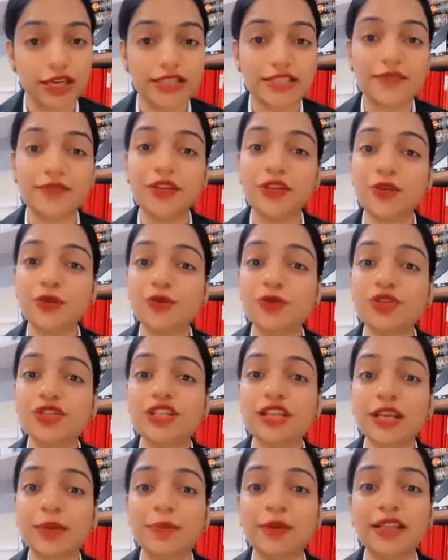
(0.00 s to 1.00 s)
राजा
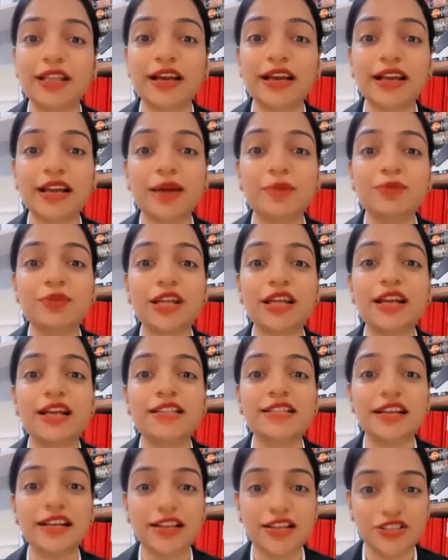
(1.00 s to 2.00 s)
विकुक्षी के पिता का नाम था
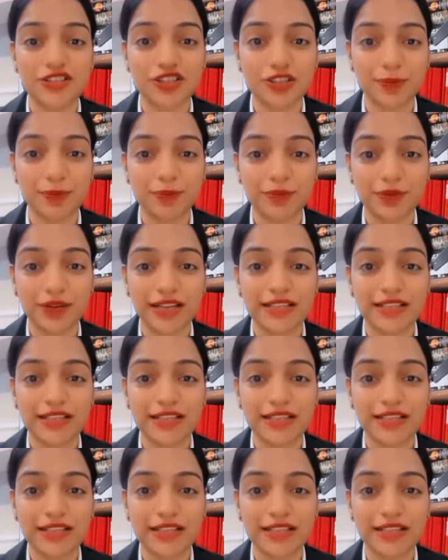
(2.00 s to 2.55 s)
राजा कश्यप